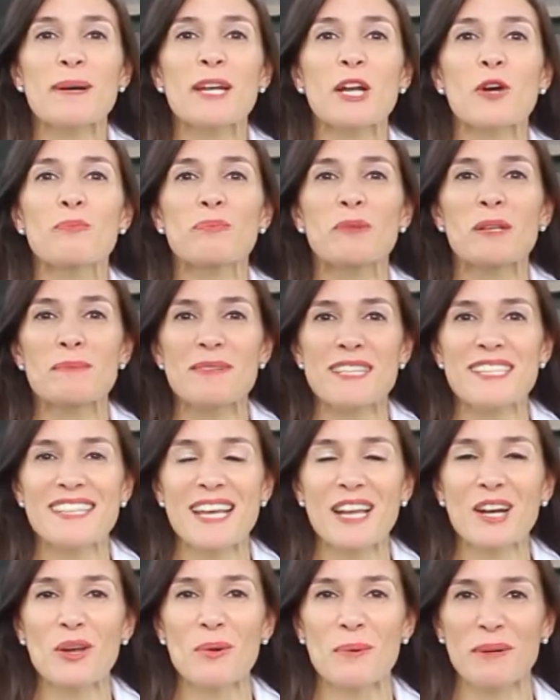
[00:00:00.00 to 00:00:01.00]
para
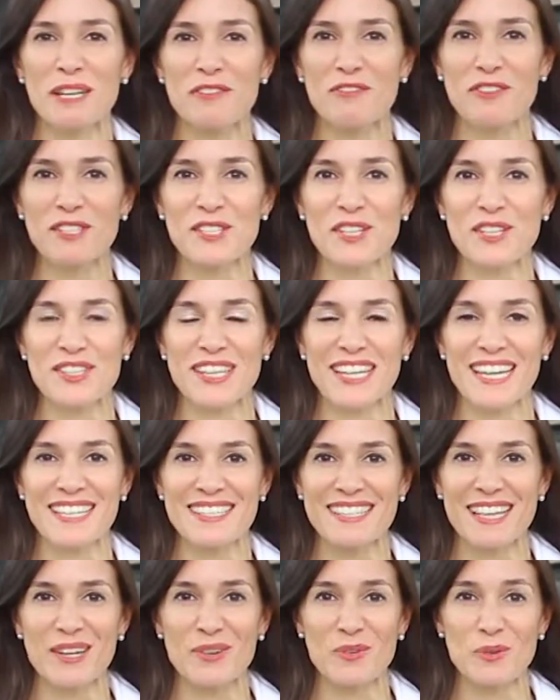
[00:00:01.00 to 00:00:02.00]
optimizar los beneficios en la
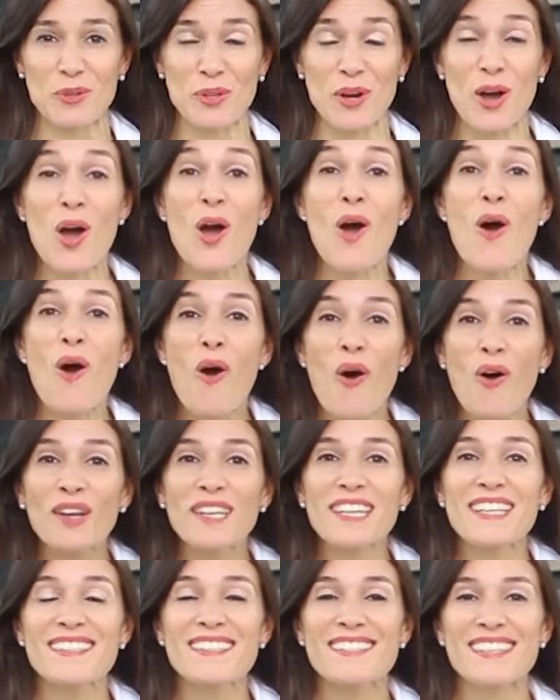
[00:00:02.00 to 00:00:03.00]
salud.
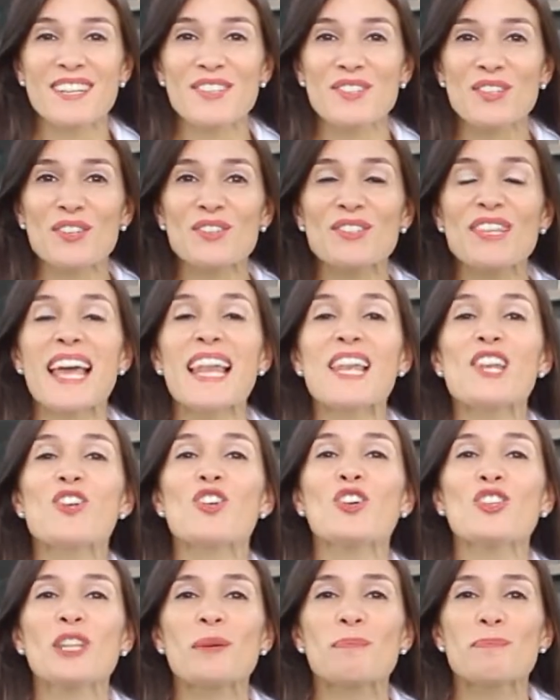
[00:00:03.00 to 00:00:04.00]
Hoy en Ser Social
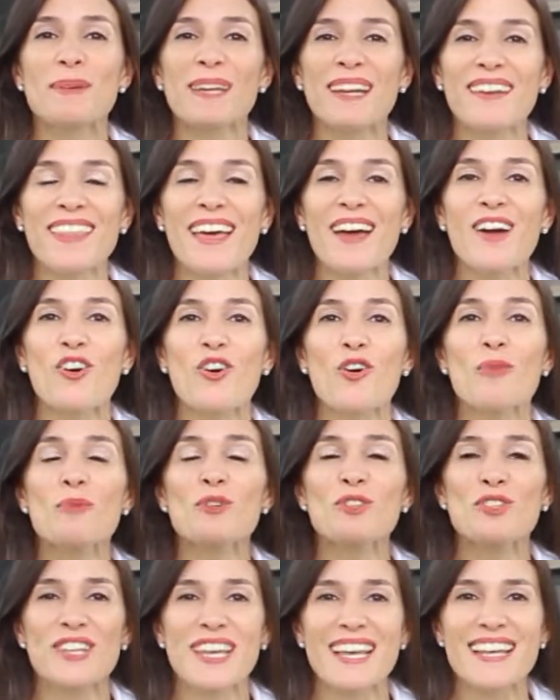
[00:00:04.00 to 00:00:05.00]
no te pierdas
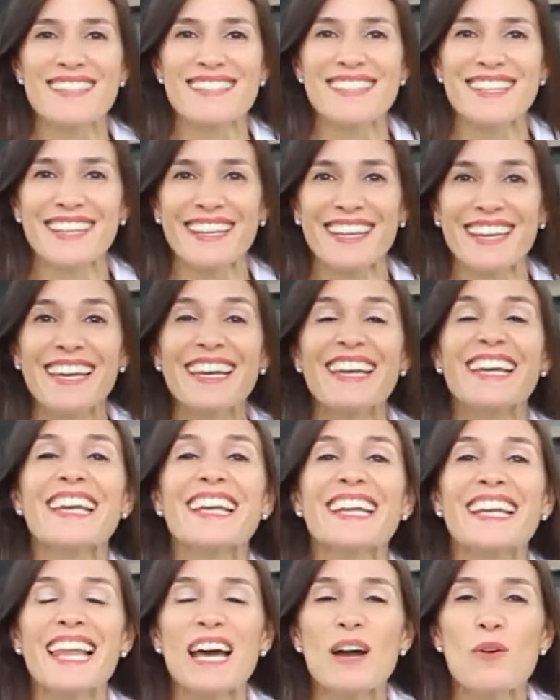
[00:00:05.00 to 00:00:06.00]
cómo se hace
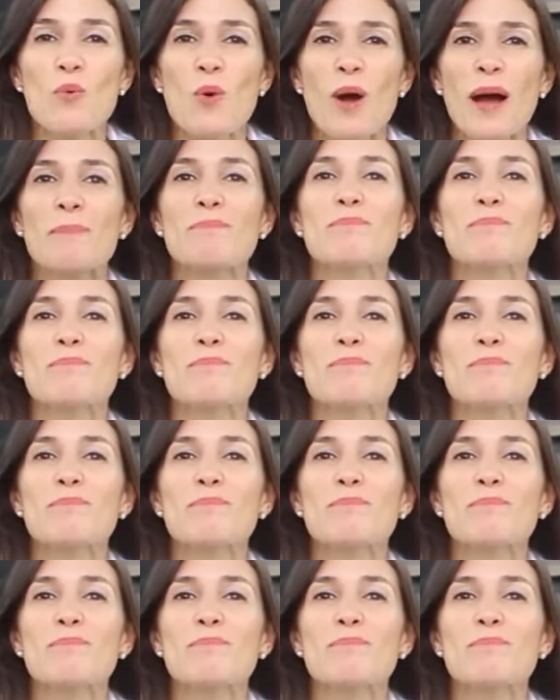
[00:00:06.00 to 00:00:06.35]
el agua